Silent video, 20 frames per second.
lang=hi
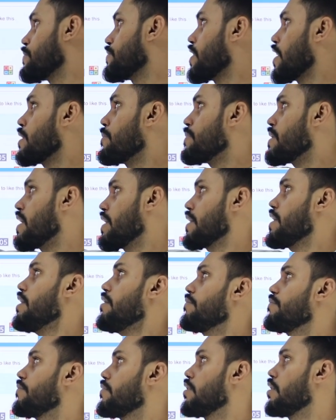वेबसाइट पे आ गए
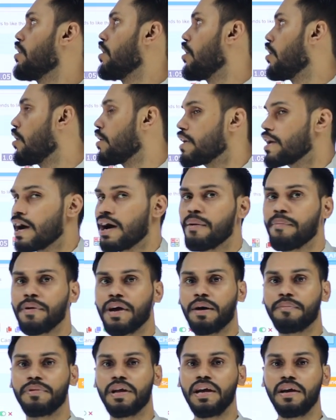और यहाँ
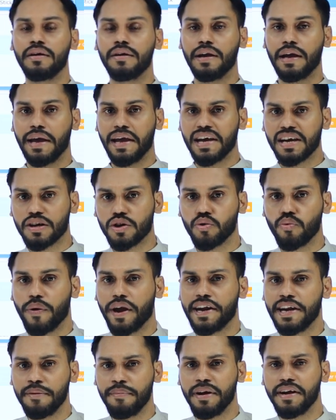पे हमने एक
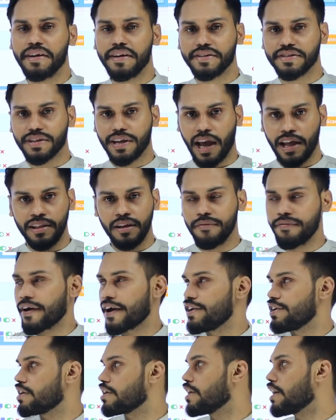रेडीमेड स्कैनर
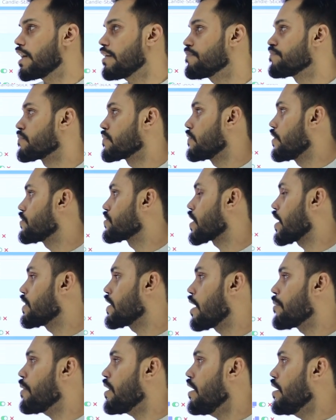फाइंड किया जिसका
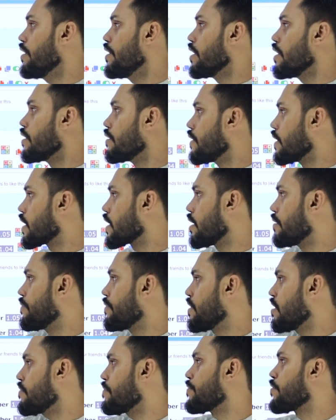नाम है
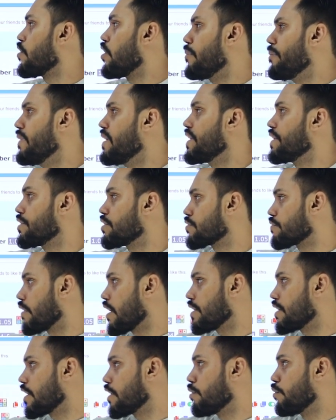रिकवरी फ्रॉम
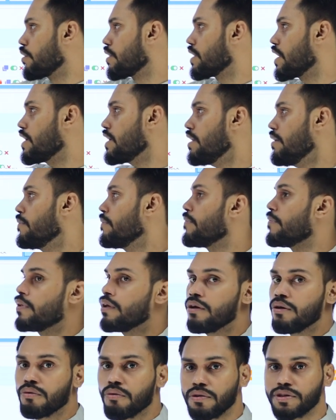इंट्राडेलो यानी
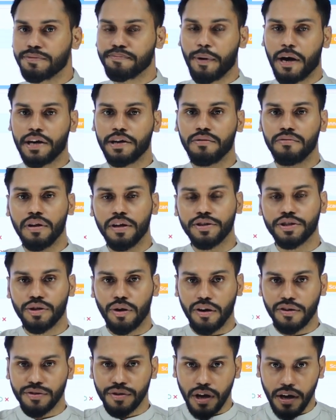उस पार्टिकुलर
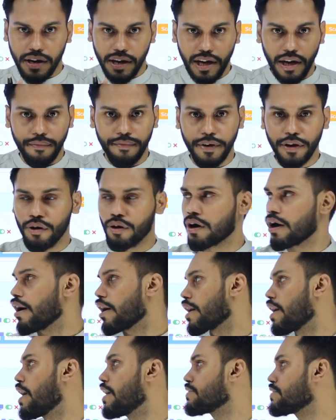स्टॉक्स का रिकवरी होगा
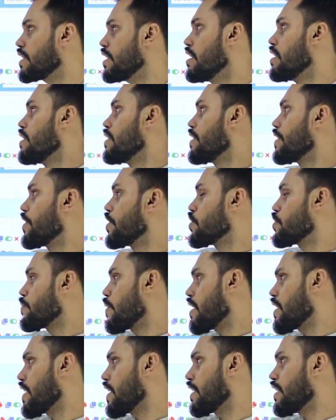कहाँ से
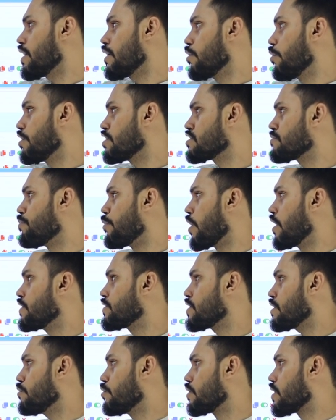इंट्राडे के लोएस्ट
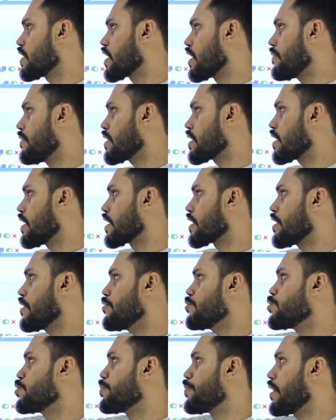पॉइंट से वो रिकवर करके
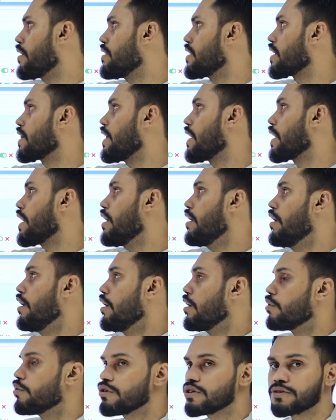ऊपर निकलेगा
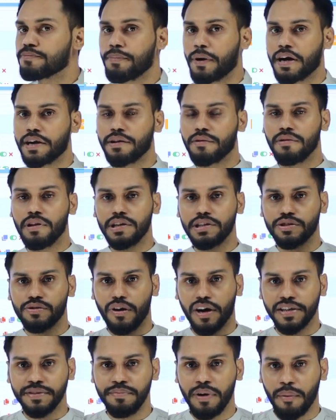उस पार्टिकुलर
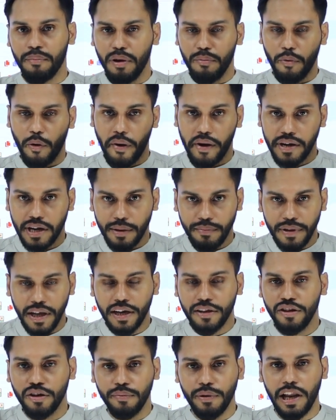स्टॉक्स में हमें मोमेंटम
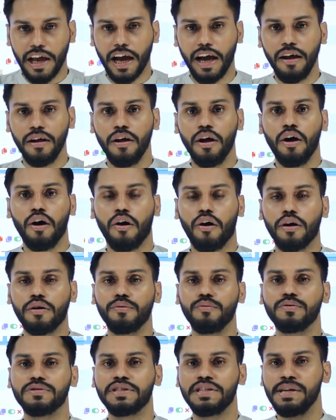देखने को मिलेगा और
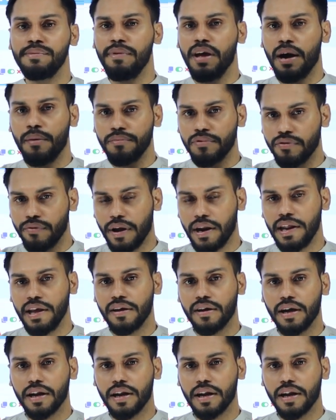उसी में हम ट्रेडिंग